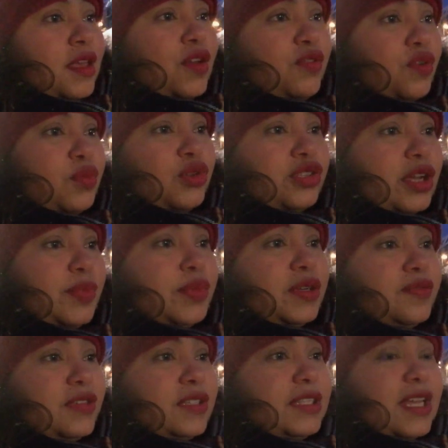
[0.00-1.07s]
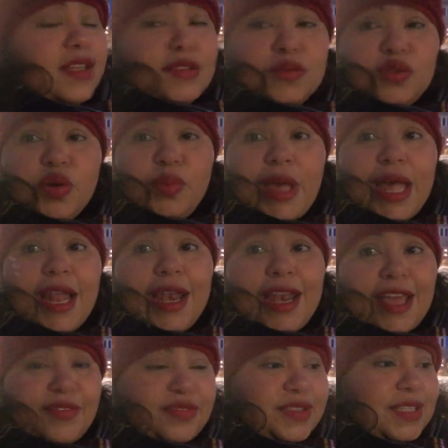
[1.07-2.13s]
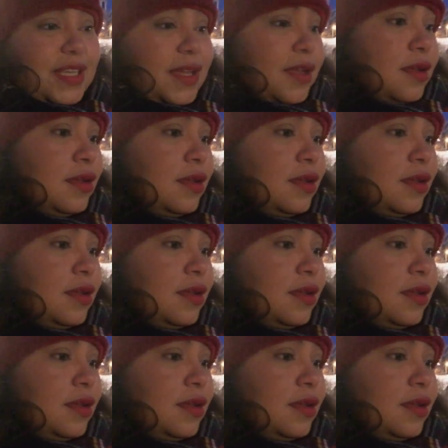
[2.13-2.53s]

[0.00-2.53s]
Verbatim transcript: e eu vou mostrar pra vocês. O nome é Lefse.